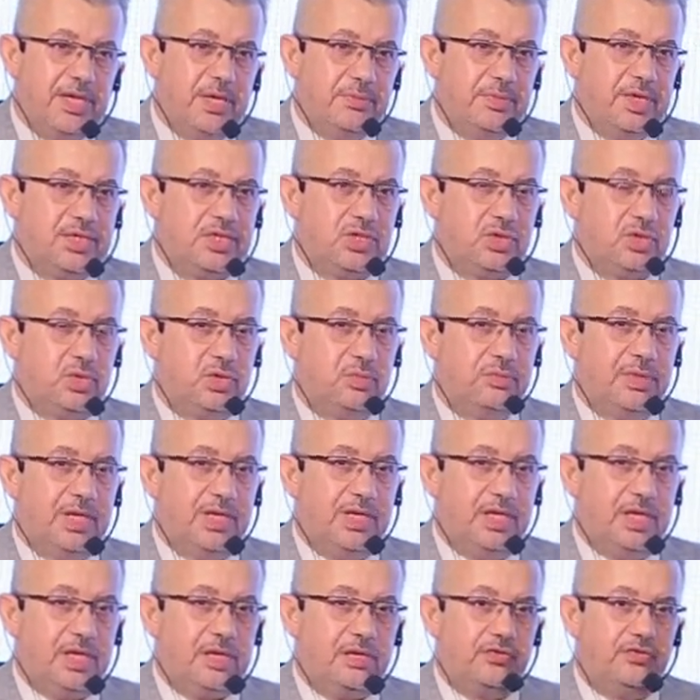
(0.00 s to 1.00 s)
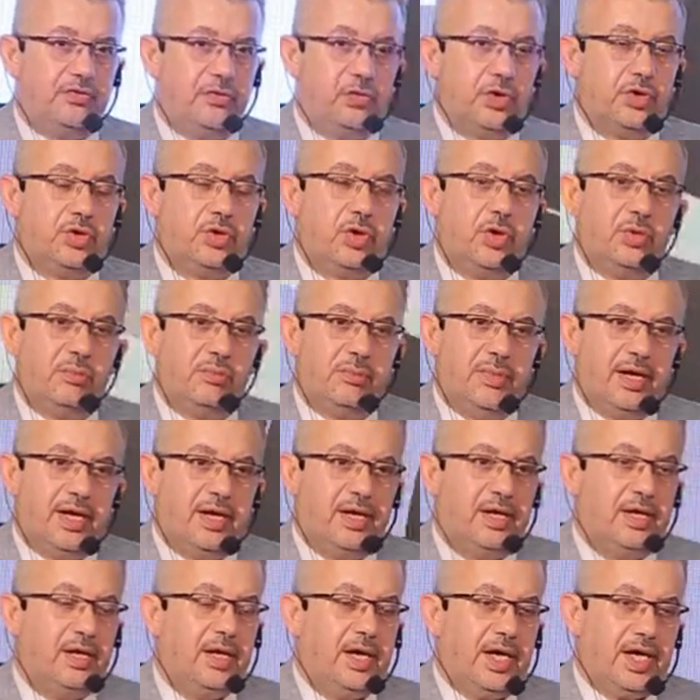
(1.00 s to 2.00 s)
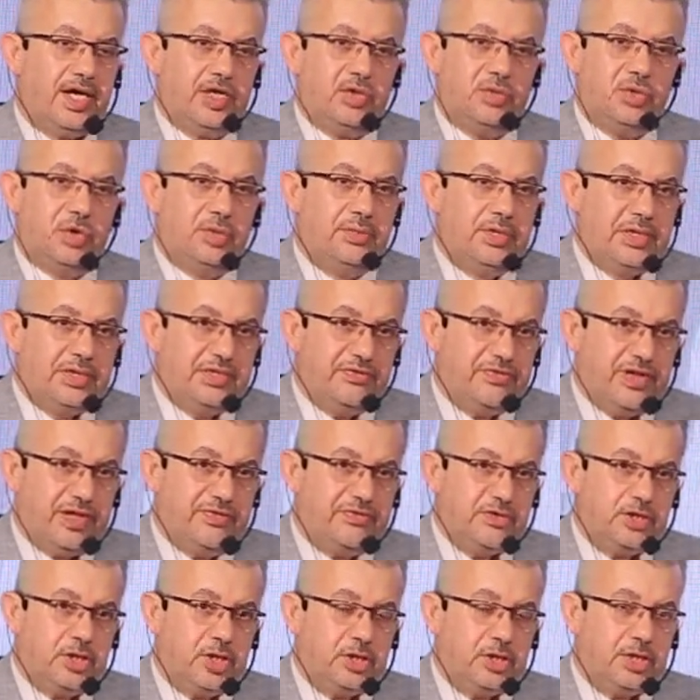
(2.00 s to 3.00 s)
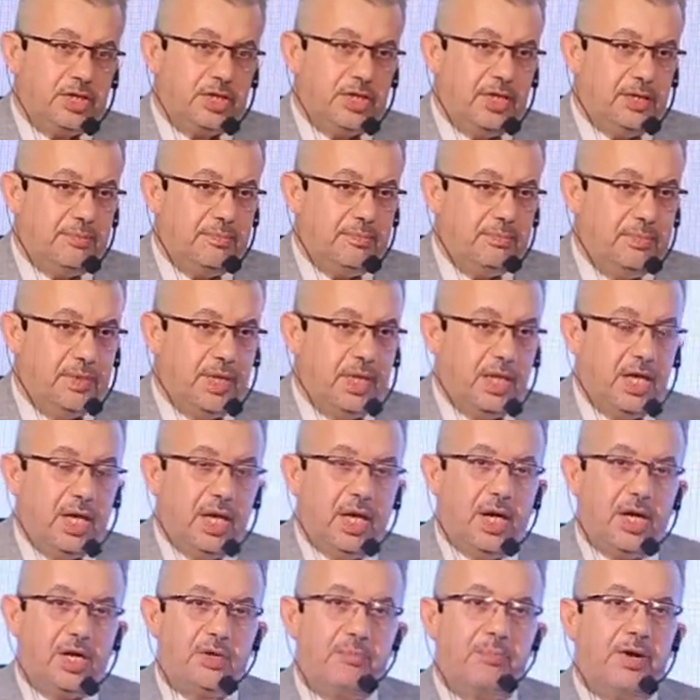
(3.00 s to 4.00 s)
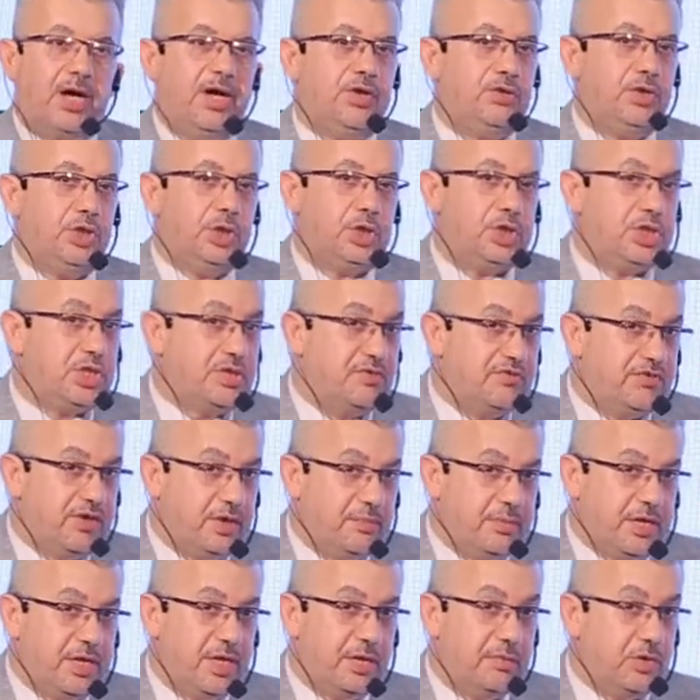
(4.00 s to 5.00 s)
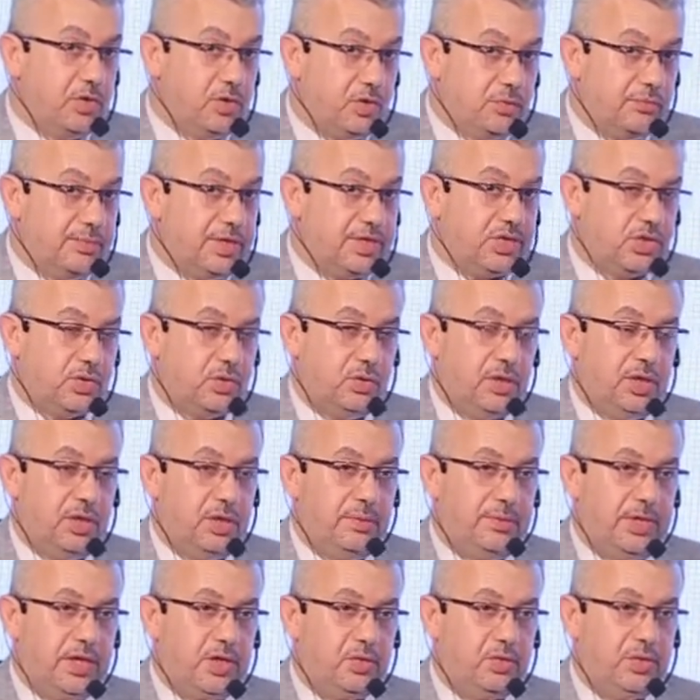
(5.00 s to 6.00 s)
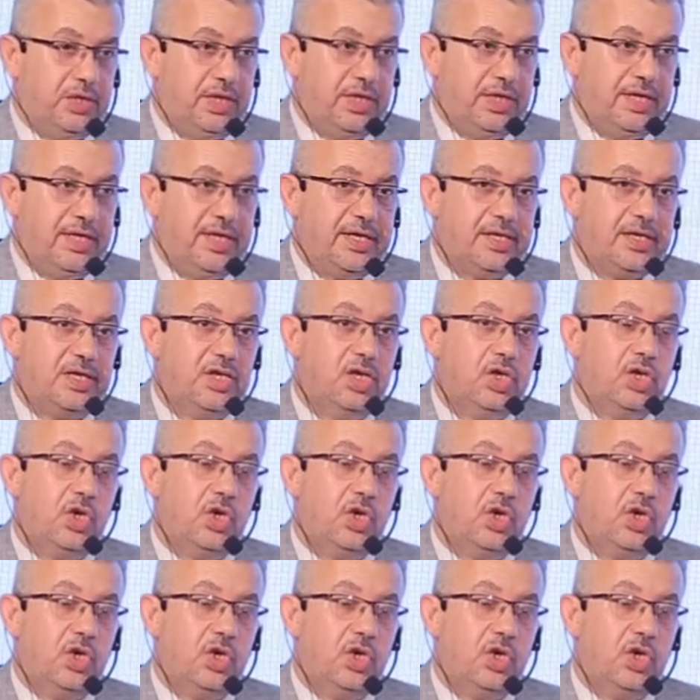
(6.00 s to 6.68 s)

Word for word: بس هم اللي يعرفوا ان هم عندهم ارتفاع في ضغط الدم 24% منهم بس هو اللي بياخد العلاج